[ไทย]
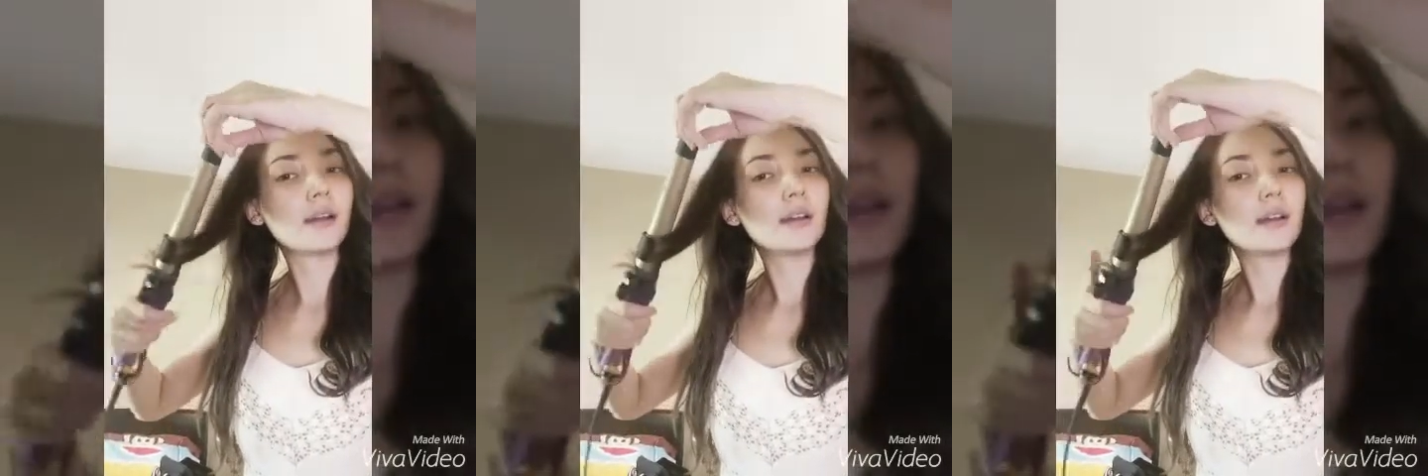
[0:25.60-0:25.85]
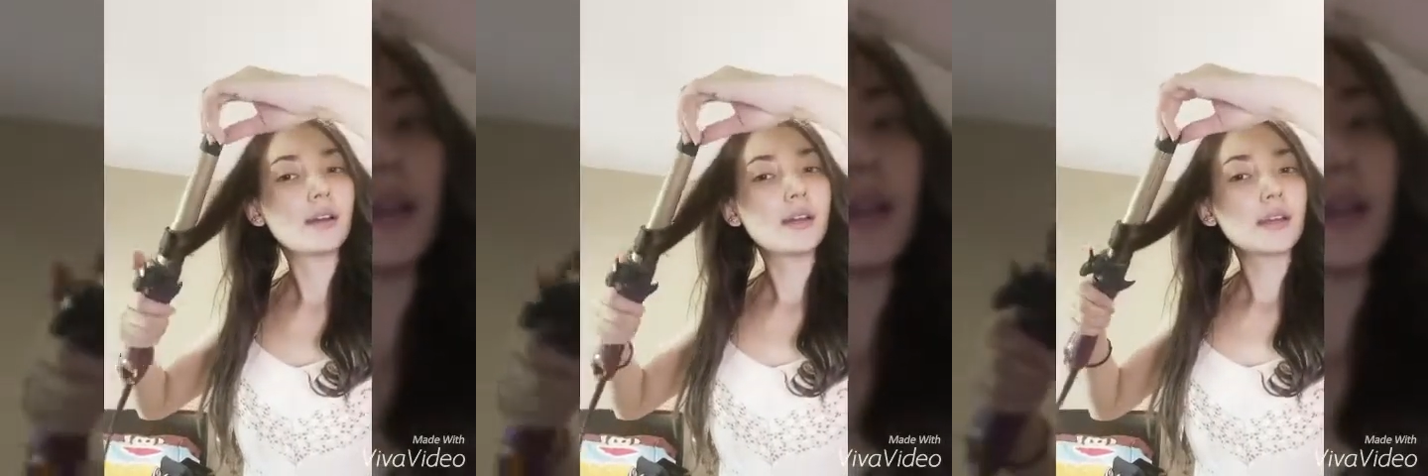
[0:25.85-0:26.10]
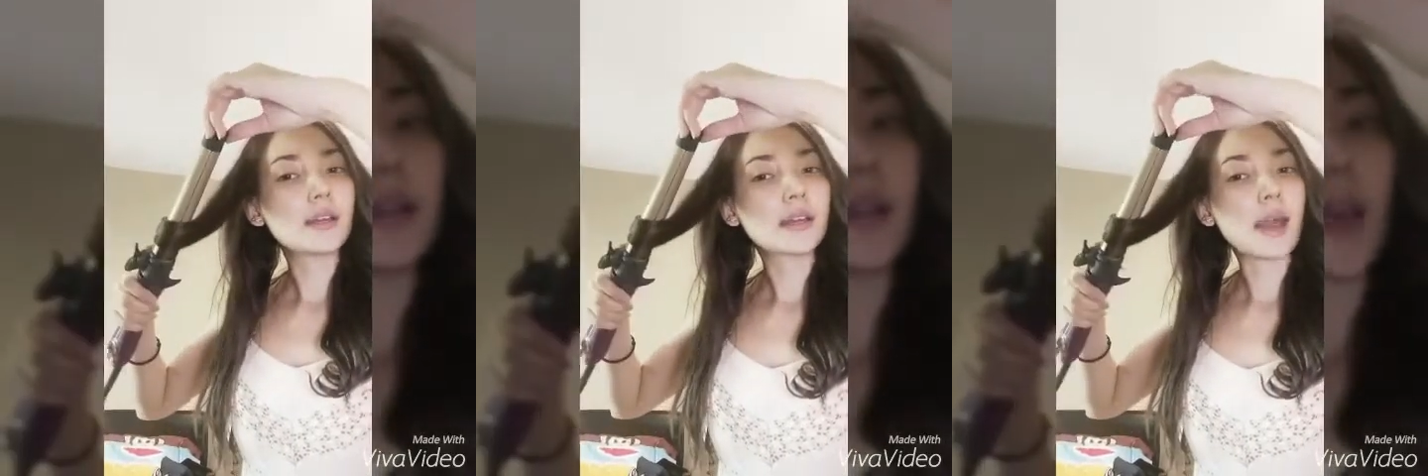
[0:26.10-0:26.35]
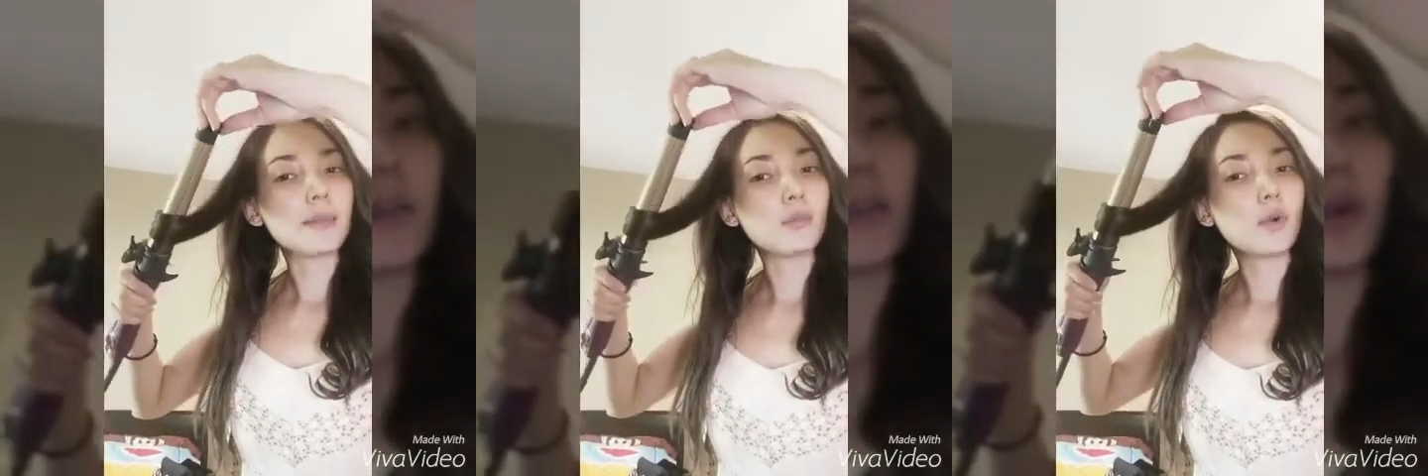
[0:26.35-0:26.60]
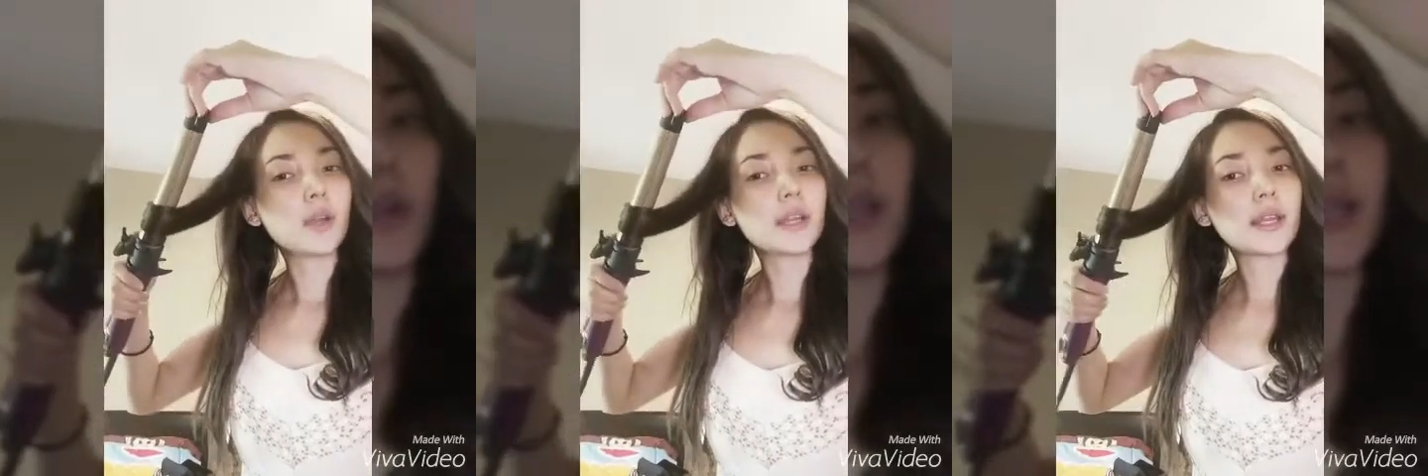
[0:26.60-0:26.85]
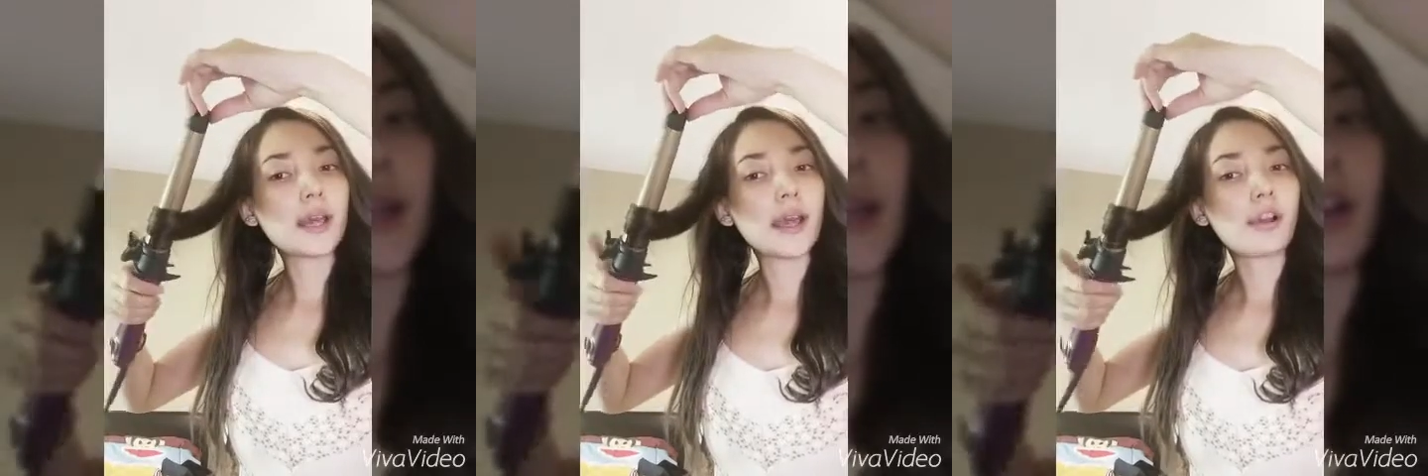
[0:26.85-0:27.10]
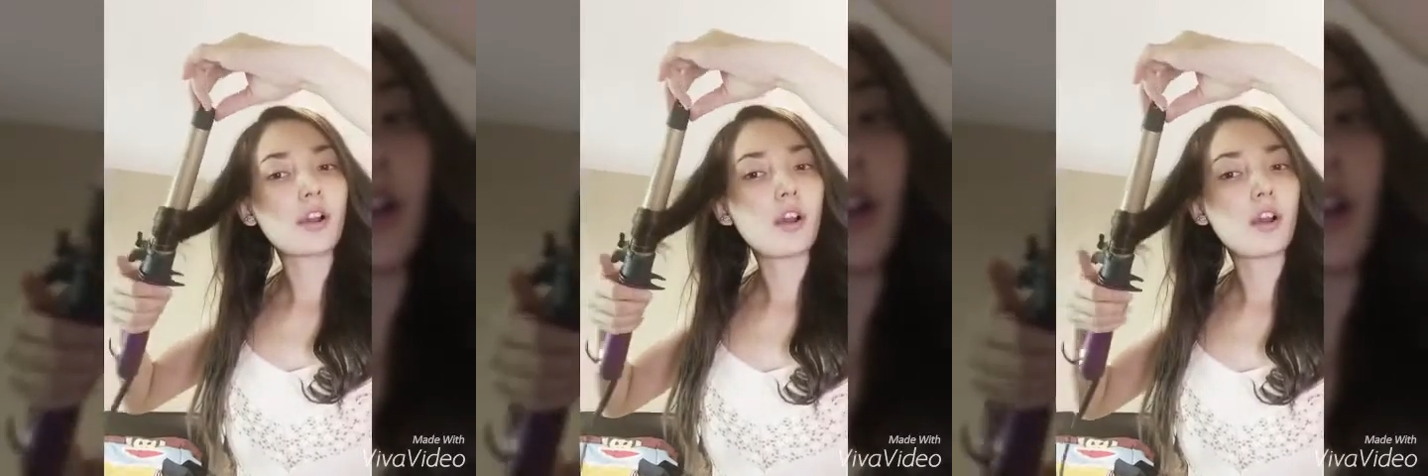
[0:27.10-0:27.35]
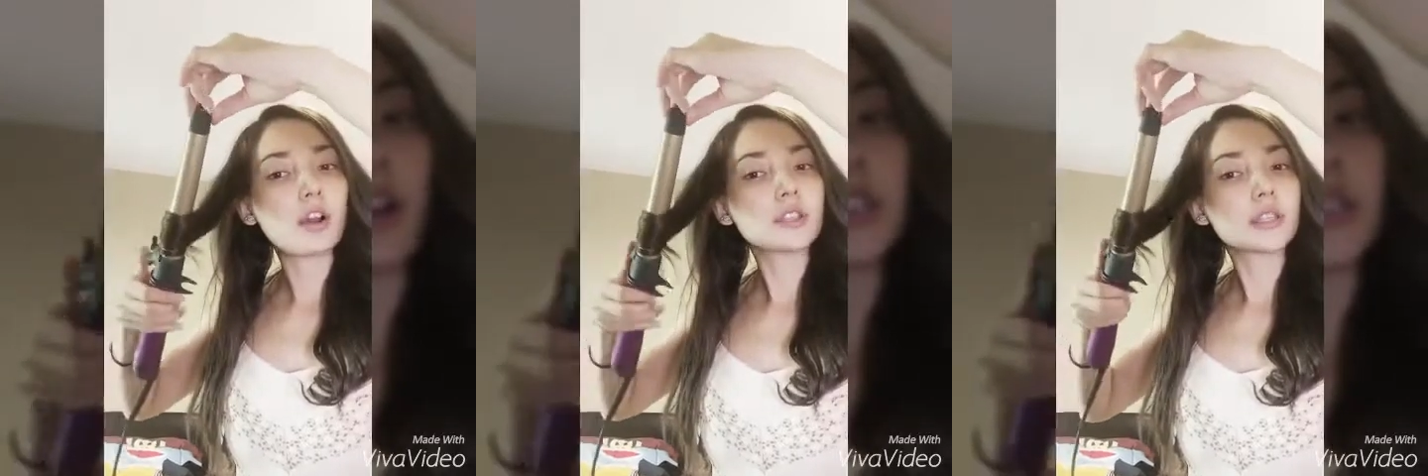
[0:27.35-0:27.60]
งการม้วนเนี่ยนะคะ
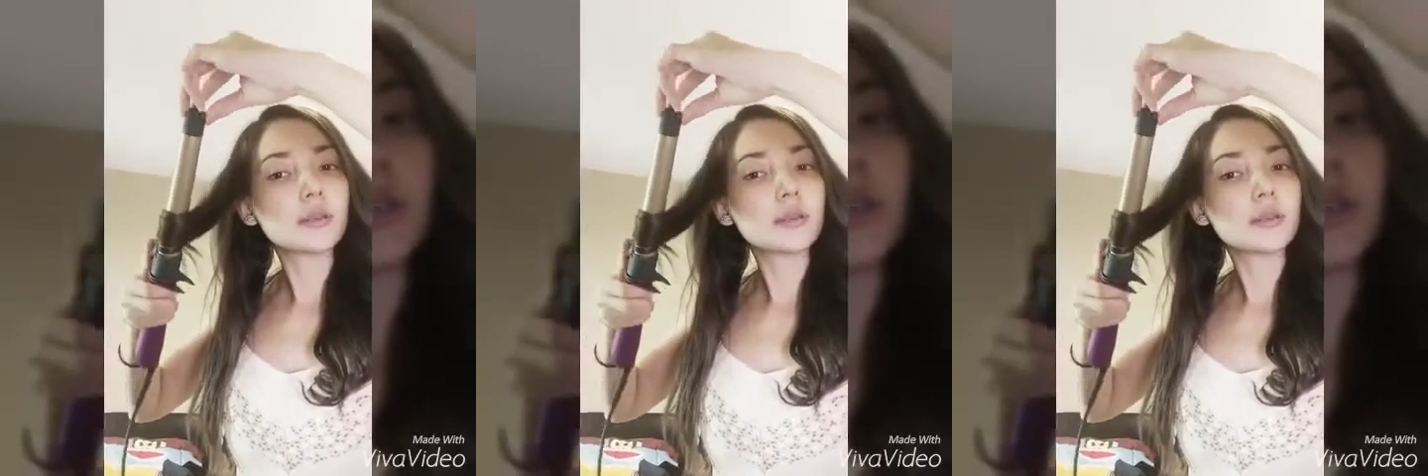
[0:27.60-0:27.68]
ก็